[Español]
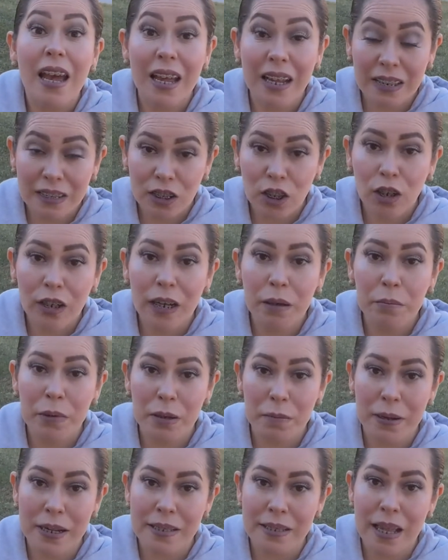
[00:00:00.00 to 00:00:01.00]
¿Eso que me
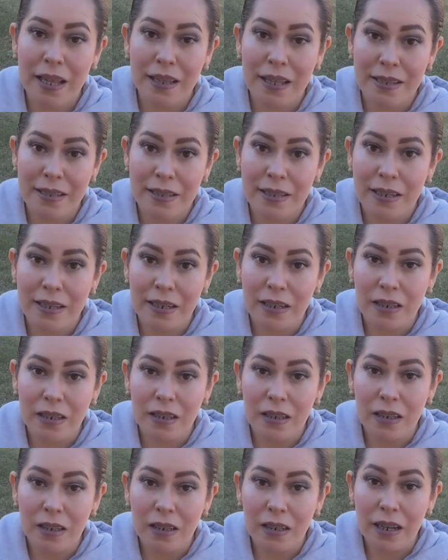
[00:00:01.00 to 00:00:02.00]
vas a decir
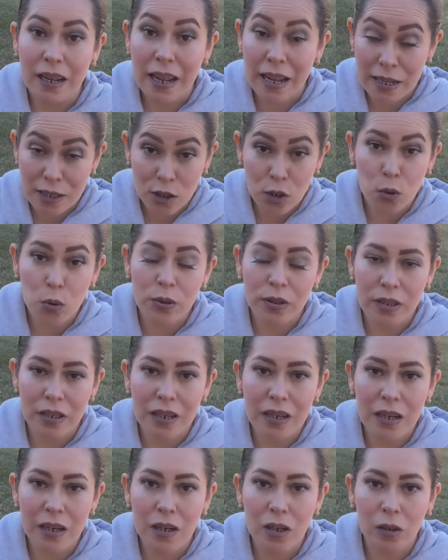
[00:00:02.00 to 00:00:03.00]
es
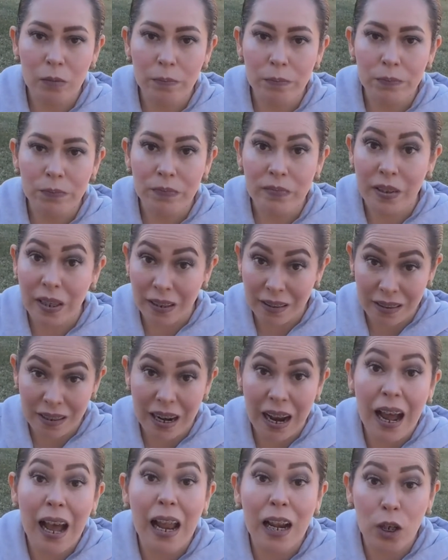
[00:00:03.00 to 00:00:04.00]
útil,
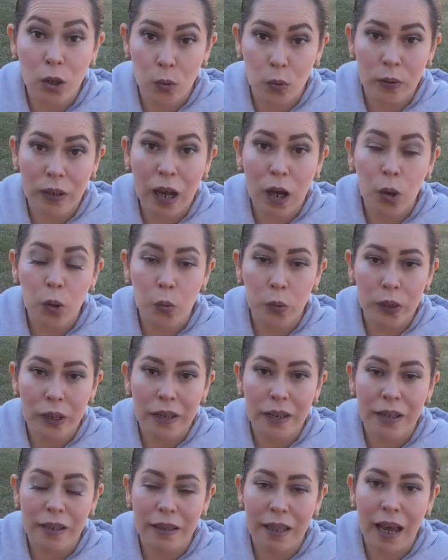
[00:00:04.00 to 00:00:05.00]
tendrá alguna
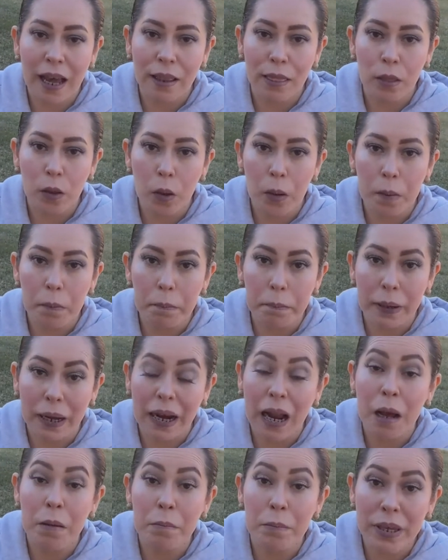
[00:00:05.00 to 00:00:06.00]
utilidad
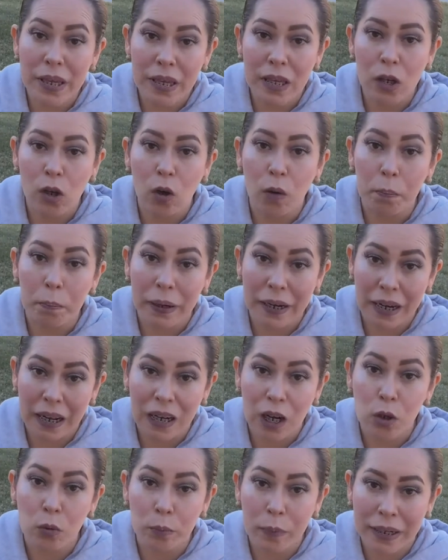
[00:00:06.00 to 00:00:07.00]
para mí o para
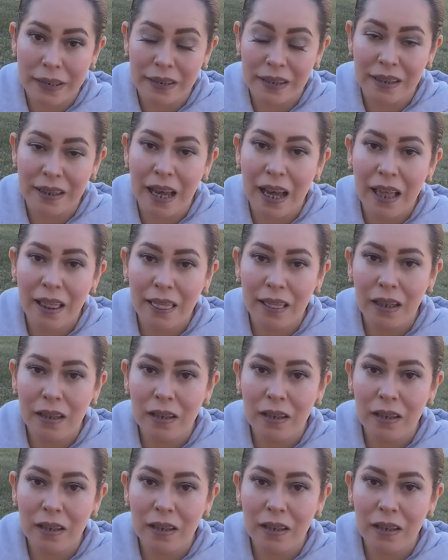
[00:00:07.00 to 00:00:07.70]
la humanidad.